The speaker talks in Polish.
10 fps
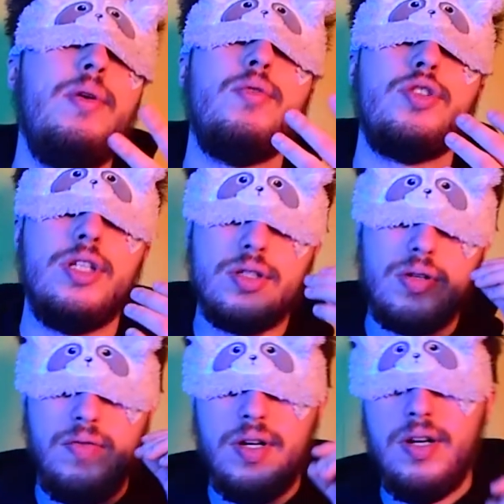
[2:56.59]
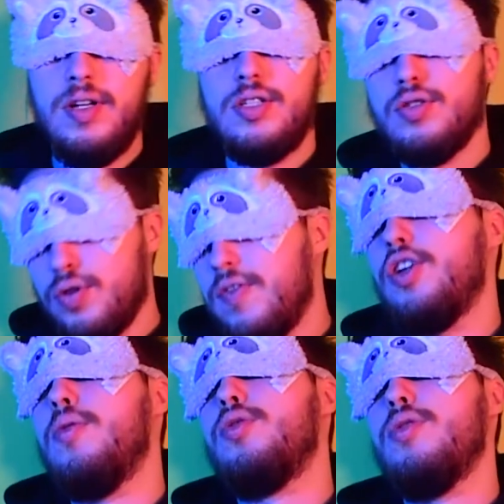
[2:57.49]
mimo że jest go o wiele więcej, no to
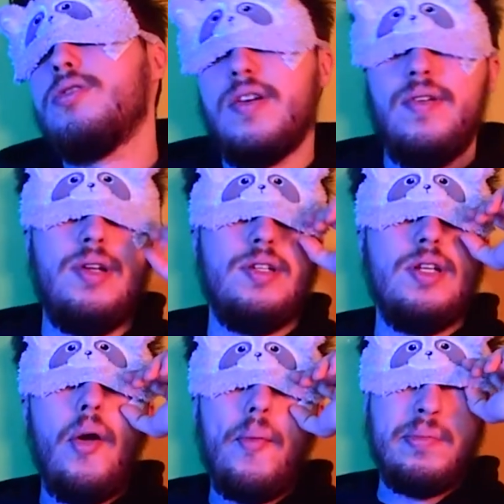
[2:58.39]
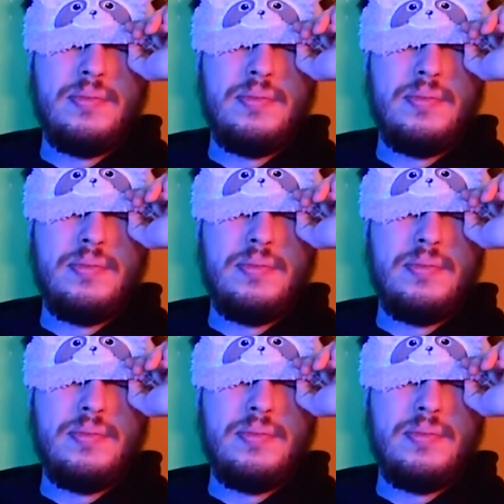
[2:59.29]
wiadomo, to jest Seven Days, nie?